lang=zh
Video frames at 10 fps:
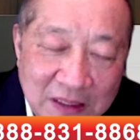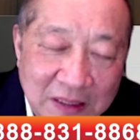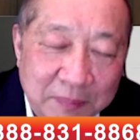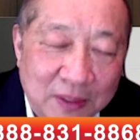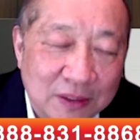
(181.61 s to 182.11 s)
保
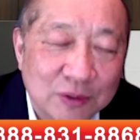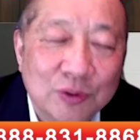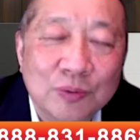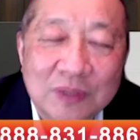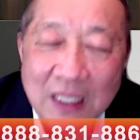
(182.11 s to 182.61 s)
险的保障
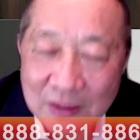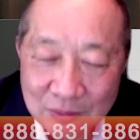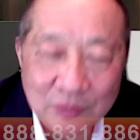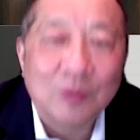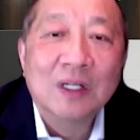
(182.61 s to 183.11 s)
就
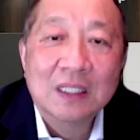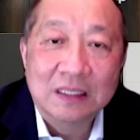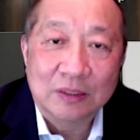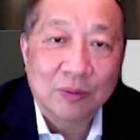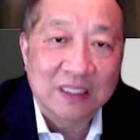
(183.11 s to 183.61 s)
当做
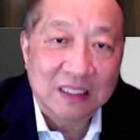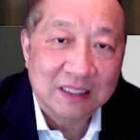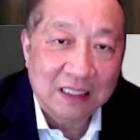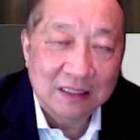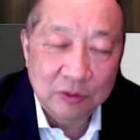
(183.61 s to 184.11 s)
对
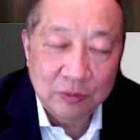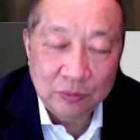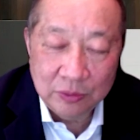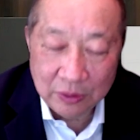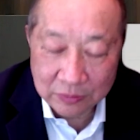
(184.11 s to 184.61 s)
你家
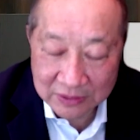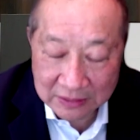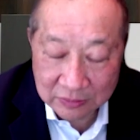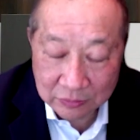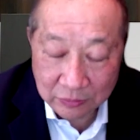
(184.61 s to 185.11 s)
有
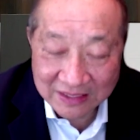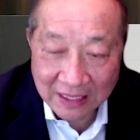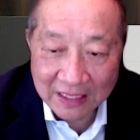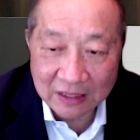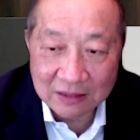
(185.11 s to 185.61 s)
家对
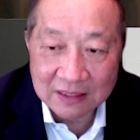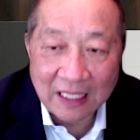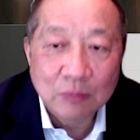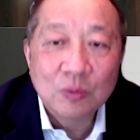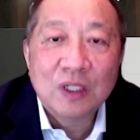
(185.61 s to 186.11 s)
家里
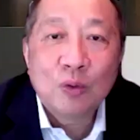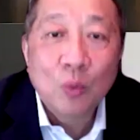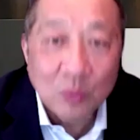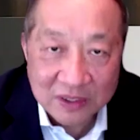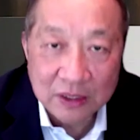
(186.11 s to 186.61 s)
财务的
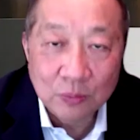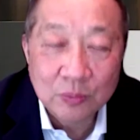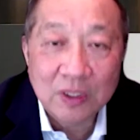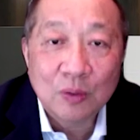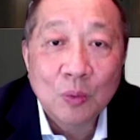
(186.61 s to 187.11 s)
贡收
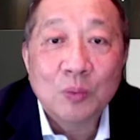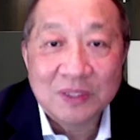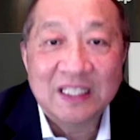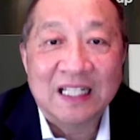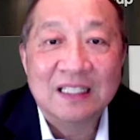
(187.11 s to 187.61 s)
入的
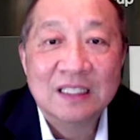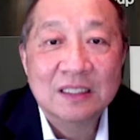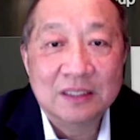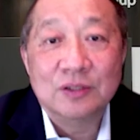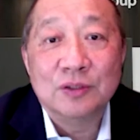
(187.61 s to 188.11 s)
贡献，
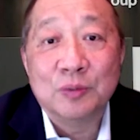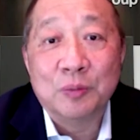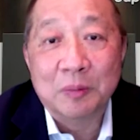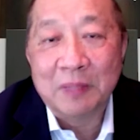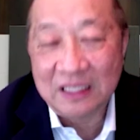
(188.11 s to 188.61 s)
这就
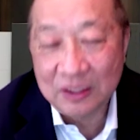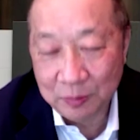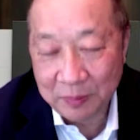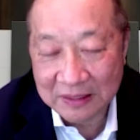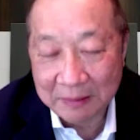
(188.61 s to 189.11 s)
是我们买
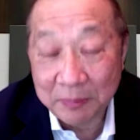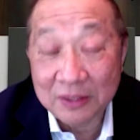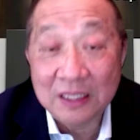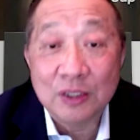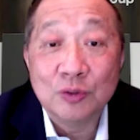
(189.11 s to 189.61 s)
人寿保险
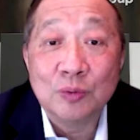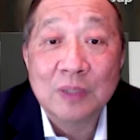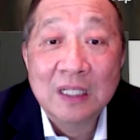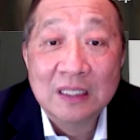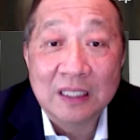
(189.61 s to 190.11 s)
保障的
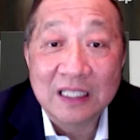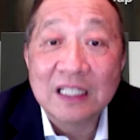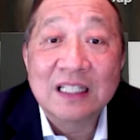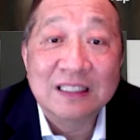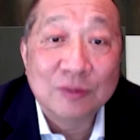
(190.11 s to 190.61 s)
重的
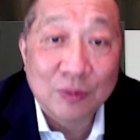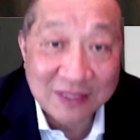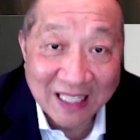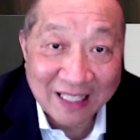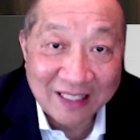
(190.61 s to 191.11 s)
意义
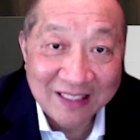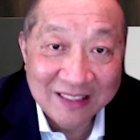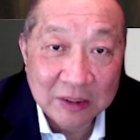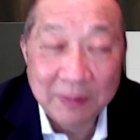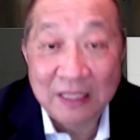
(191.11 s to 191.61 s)
所在了，
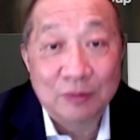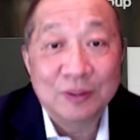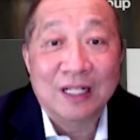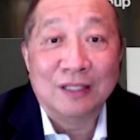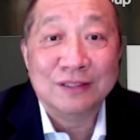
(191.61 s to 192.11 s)
是不是很
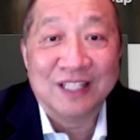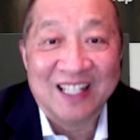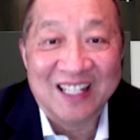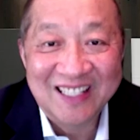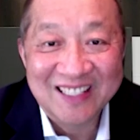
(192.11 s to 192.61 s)
容易了解
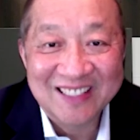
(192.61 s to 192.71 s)
了？